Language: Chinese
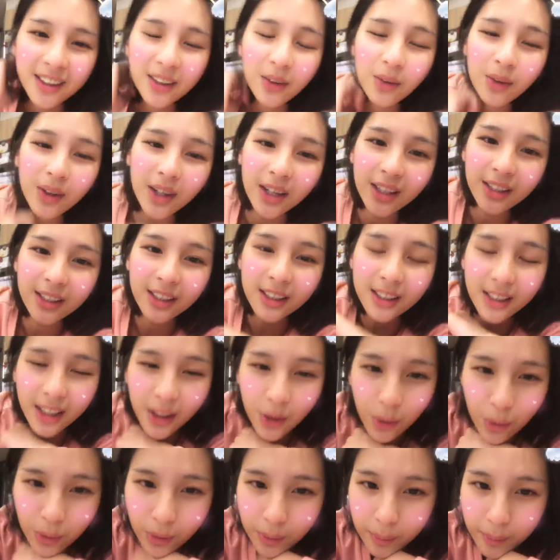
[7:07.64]
我刚刚那样
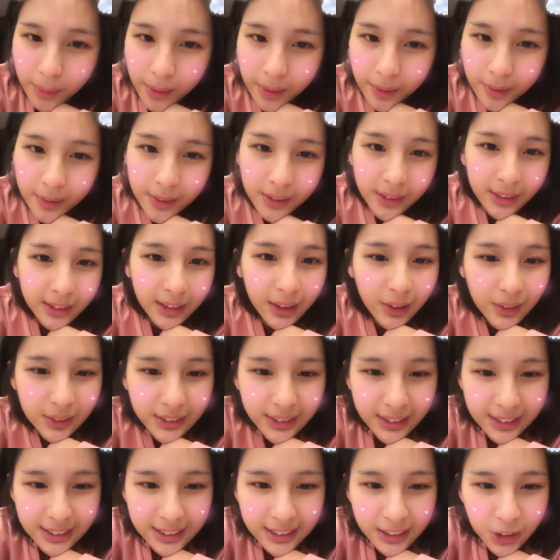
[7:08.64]
太晕了吗？那我
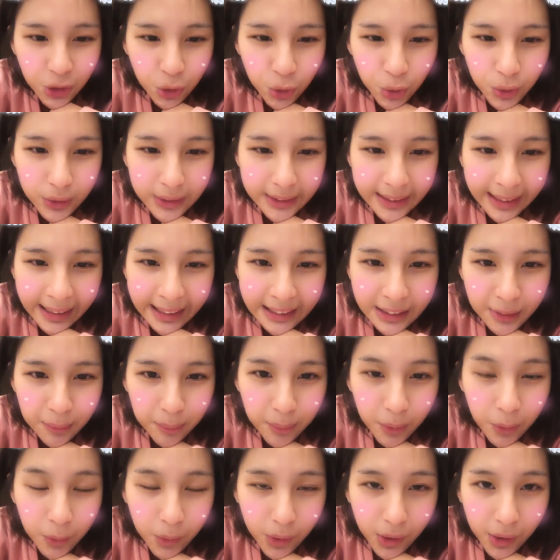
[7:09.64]
这样近距离看你们
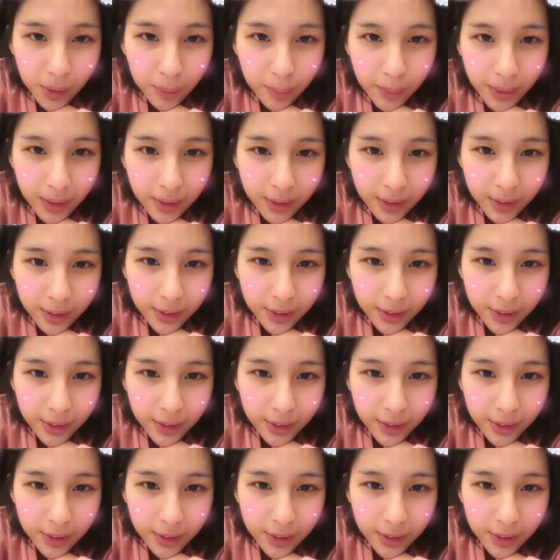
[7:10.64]
OK 吗？